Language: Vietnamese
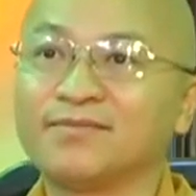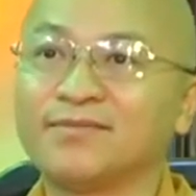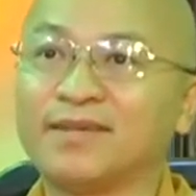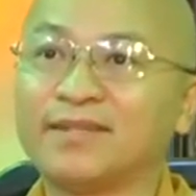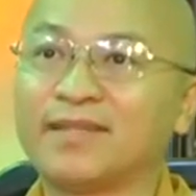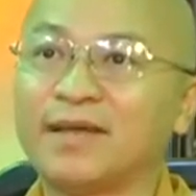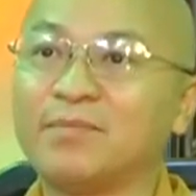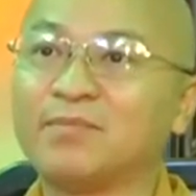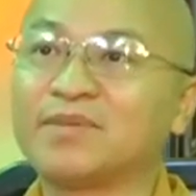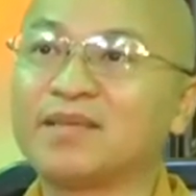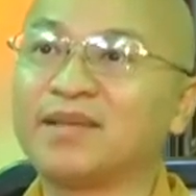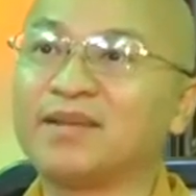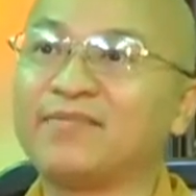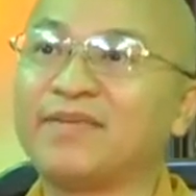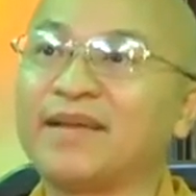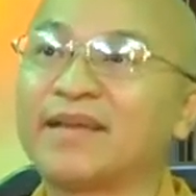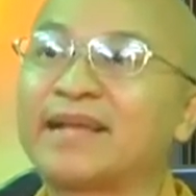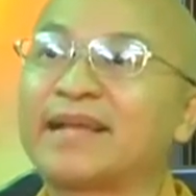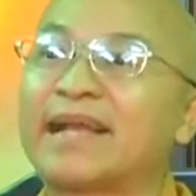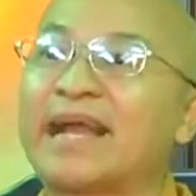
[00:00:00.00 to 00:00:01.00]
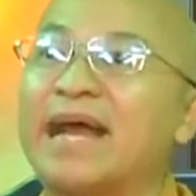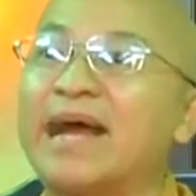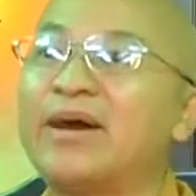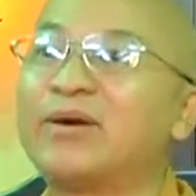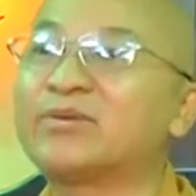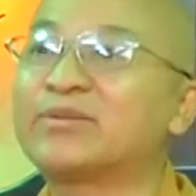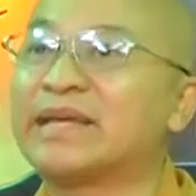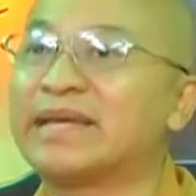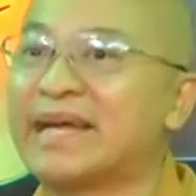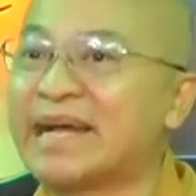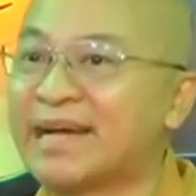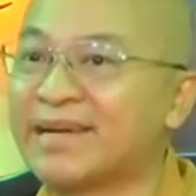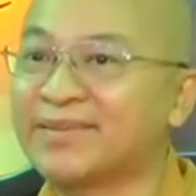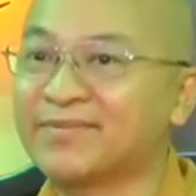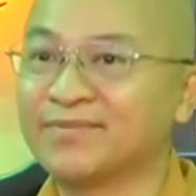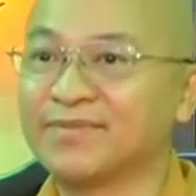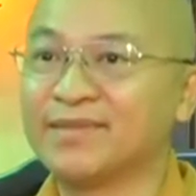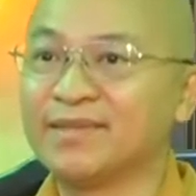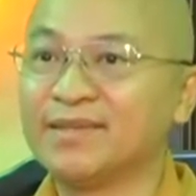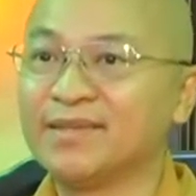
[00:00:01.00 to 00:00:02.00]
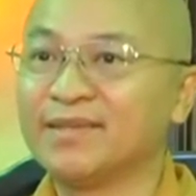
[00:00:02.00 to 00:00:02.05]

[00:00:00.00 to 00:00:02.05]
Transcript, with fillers: và thậm chí là phải cao tay ấn